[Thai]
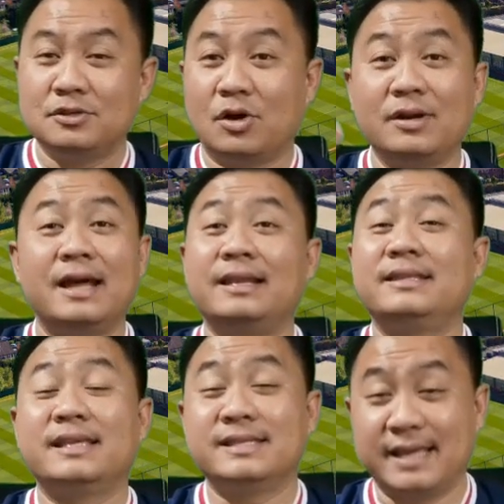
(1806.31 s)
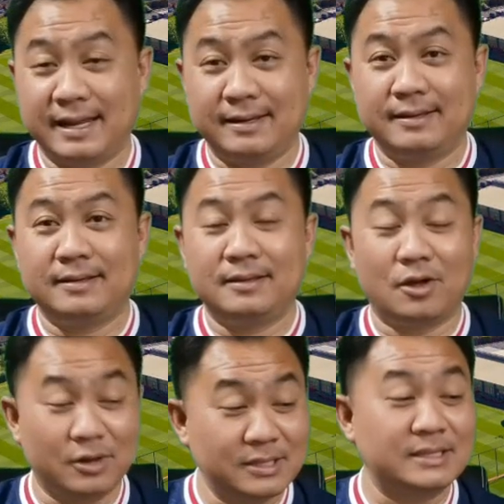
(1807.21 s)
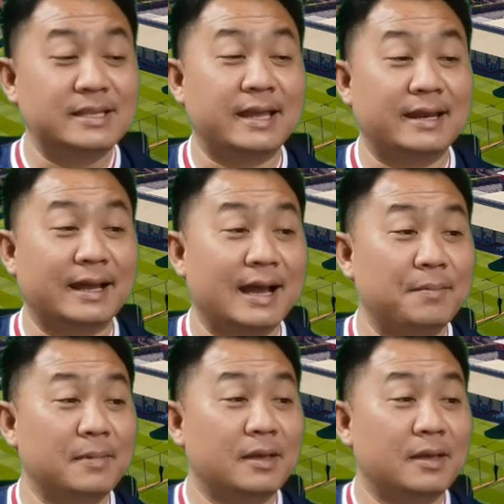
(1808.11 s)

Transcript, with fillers: สองเดือนเสร็จสองเดือนเสร็จนะครับ